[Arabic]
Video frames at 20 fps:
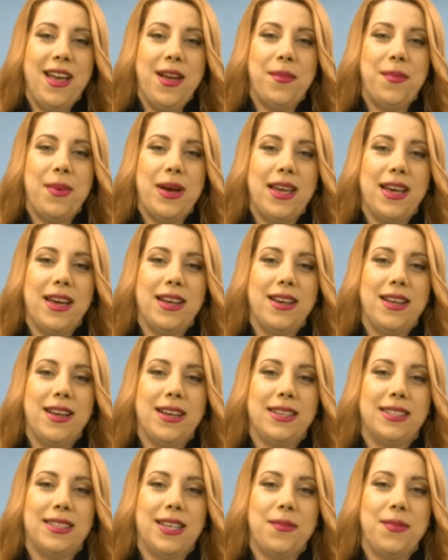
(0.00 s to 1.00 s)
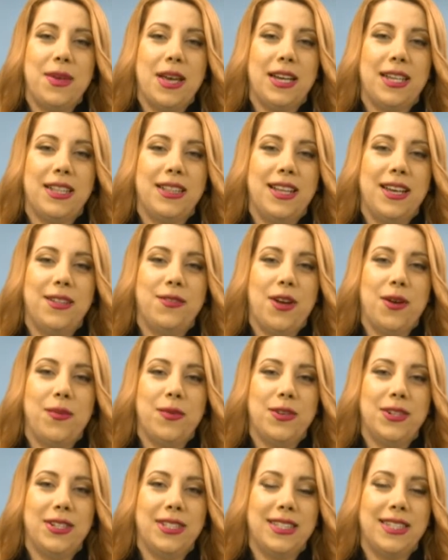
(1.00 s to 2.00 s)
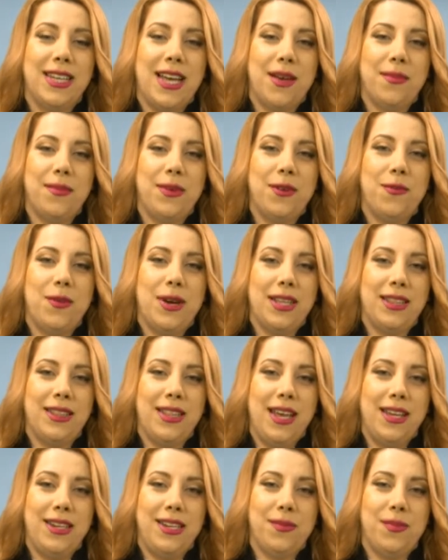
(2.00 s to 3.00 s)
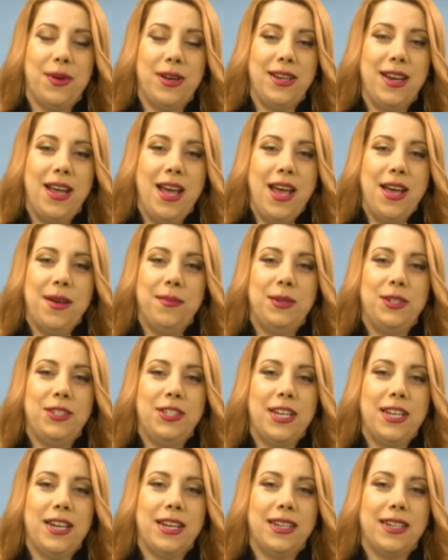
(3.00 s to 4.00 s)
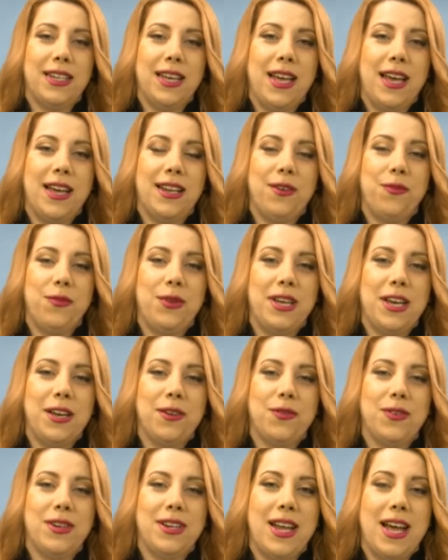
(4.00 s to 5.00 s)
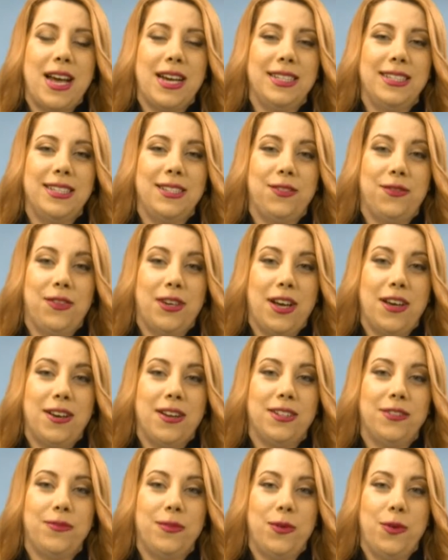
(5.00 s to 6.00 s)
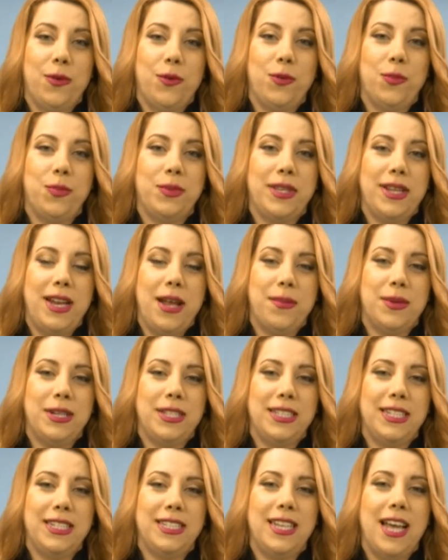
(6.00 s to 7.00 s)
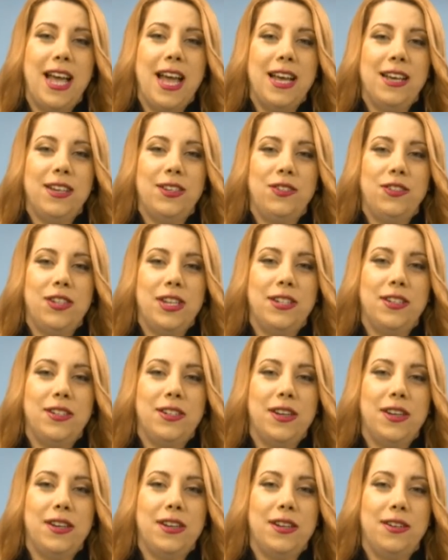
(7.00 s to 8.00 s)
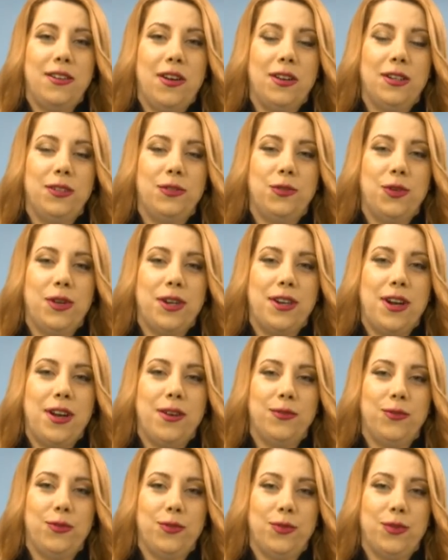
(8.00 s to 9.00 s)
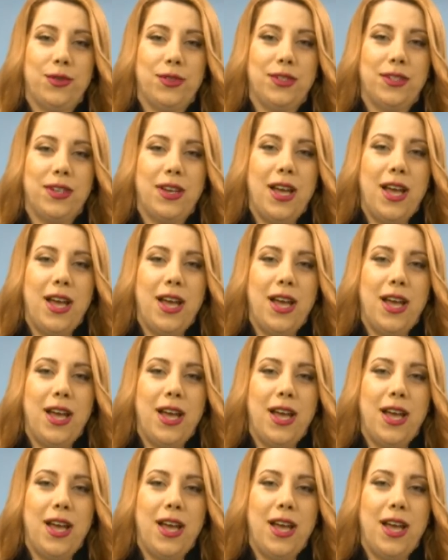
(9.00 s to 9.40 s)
معي انا ساميه حداد وعبر نص ساعه من الوقت تقريبا بتشارك انا وياكم عده فقرات من هوب سيلبرتيز جنرال نولج اراوند وورد